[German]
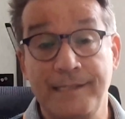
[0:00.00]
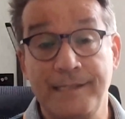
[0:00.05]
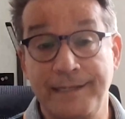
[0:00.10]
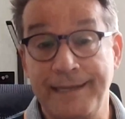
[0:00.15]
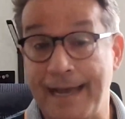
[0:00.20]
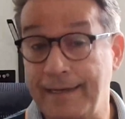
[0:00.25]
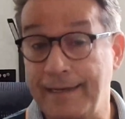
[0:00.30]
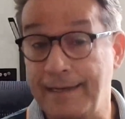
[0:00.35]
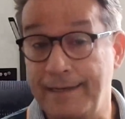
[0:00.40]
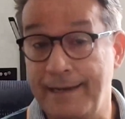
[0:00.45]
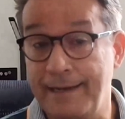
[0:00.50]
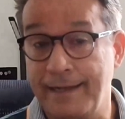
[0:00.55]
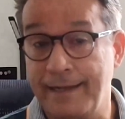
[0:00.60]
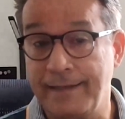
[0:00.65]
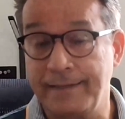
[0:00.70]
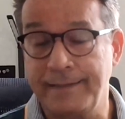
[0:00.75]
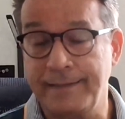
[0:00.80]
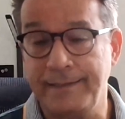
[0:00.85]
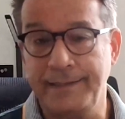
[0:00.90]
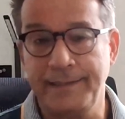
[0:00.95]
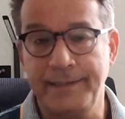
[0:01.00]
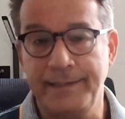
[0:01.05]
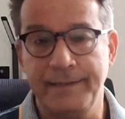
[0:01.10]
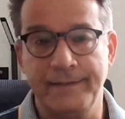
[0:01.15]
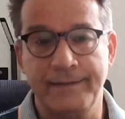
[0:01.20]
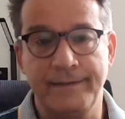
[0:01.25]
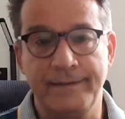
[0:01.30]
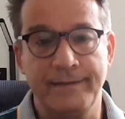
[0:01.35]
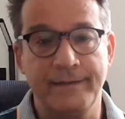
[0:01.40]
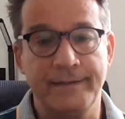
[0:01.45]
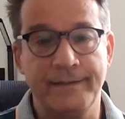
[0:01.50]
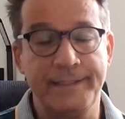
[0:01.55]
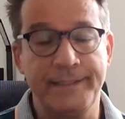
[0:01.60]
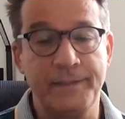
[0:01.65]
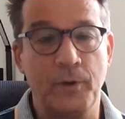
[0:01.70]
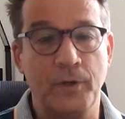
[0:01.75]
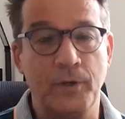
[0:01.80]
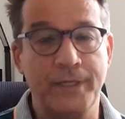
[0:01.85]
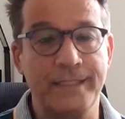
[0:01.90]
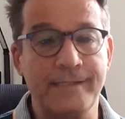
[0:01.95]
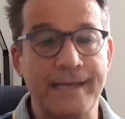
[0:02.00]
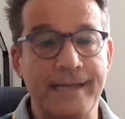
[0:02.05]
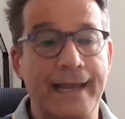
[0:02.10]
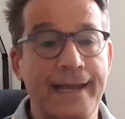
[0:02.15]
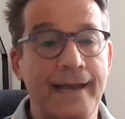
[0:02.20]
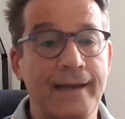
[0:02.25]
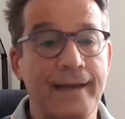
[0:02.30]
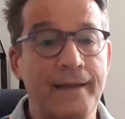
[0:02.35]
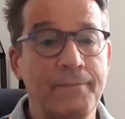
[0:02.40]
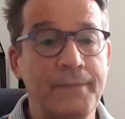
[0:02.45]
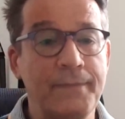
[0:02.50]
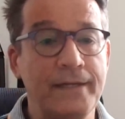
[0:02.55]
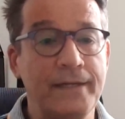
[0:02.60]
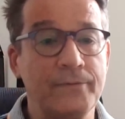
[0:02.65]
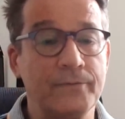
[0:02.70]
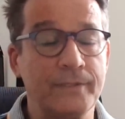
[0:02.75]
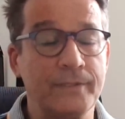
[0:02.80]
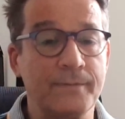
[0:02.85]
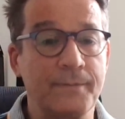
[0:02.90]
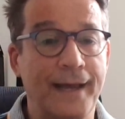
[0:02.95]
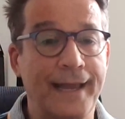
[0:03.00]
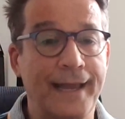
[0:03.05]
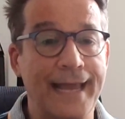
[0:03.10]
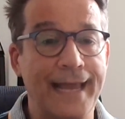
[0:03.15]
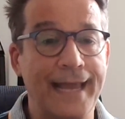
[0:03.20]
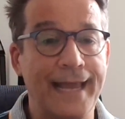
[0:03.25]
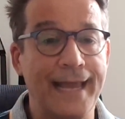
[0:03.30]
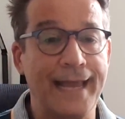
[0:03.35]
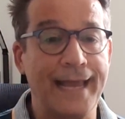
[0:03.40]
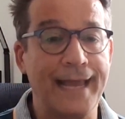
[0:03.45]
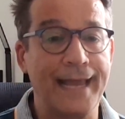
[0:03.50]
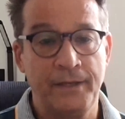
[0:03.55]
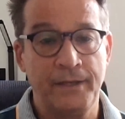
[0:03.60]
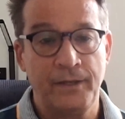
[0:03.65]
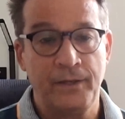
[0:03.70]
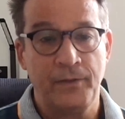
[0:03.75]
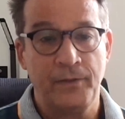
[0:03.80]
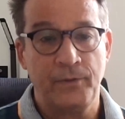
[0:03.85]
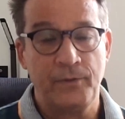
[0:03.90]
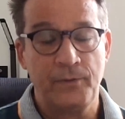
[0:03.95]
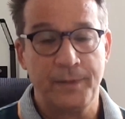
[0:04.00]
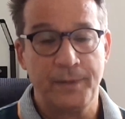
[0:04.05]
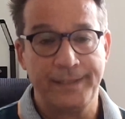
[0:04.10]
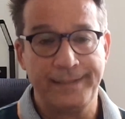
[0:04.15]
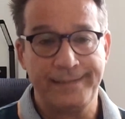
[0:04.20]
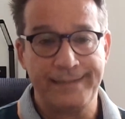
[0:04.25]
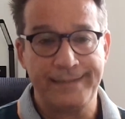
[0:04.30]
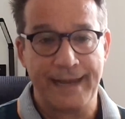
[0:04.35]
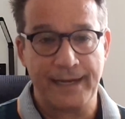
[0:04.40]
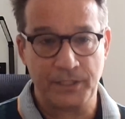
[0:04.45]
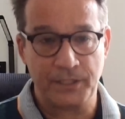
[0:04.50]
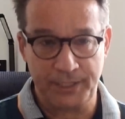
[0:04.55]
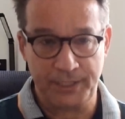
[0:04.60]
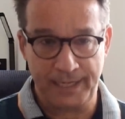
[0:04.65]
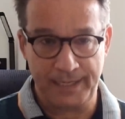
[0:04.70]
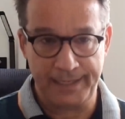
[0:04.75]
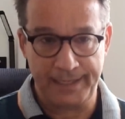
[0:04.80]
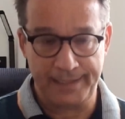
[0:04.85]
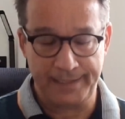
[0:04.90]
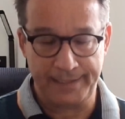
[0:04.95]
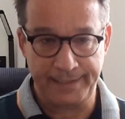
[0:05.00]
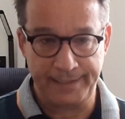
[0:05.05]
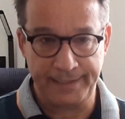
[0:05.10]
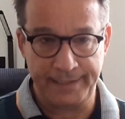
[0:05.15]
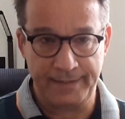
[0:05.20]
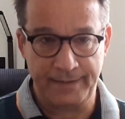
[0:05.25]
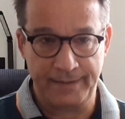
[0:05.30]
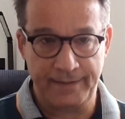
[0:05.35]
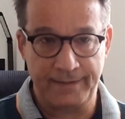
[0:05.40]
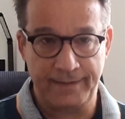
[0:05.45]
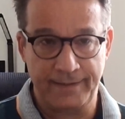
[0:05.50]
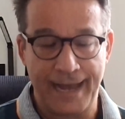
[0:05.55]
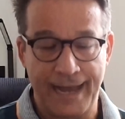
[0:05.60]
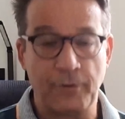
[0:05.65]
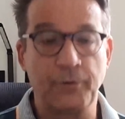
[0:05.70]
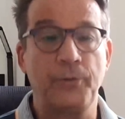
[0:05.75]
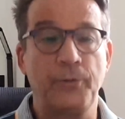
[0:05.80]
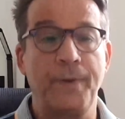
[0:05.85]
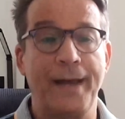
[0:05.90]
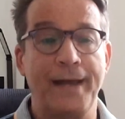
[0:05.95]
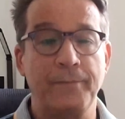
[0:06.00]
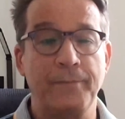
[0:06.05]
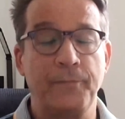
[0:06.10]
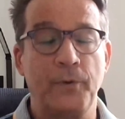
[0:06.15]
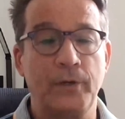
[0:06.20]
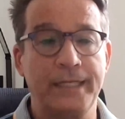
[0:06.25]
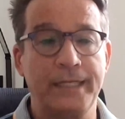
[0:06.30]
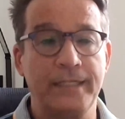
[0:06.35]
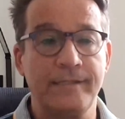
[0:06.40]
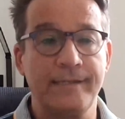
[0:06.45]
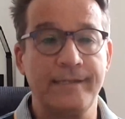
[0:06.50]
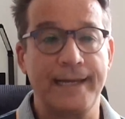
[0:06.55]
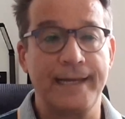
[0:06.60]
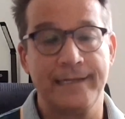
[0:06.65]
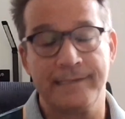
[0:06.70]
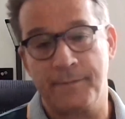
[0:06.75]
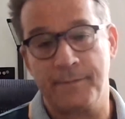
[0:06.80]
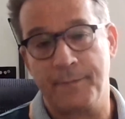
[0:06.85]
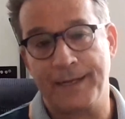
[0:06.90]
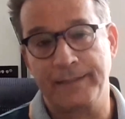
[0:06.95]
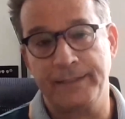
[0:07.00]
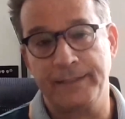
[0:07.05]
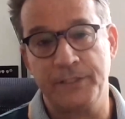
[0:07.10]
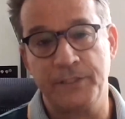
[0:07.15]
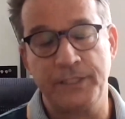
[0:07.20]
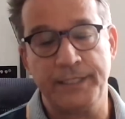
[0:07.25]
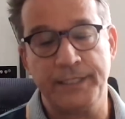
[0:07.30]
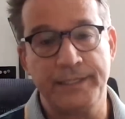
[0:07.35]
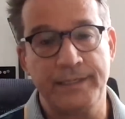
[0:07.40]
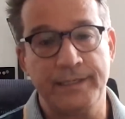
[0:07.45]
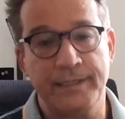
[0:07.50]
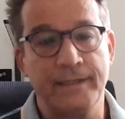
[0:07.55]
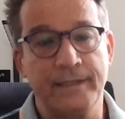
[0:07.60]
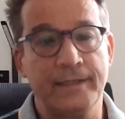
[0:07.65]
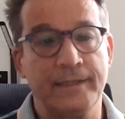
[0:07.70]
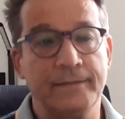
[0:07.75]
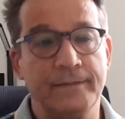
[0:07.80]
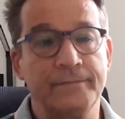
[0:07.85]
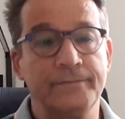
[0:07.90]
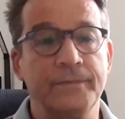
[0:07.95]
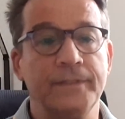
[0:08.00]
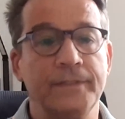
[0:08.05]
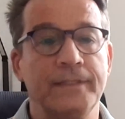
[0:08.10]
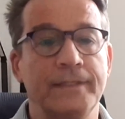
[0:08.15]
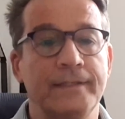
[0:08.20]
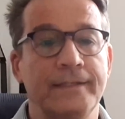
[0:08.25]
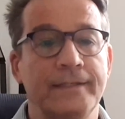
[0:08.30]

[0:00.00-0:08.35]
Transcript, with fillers: Ich hatte dann die, äh, die Polizei alarmiert und zwar erst über die Tankstelle die äh, Autobahnpolizei, also praktisch die ähm, äh,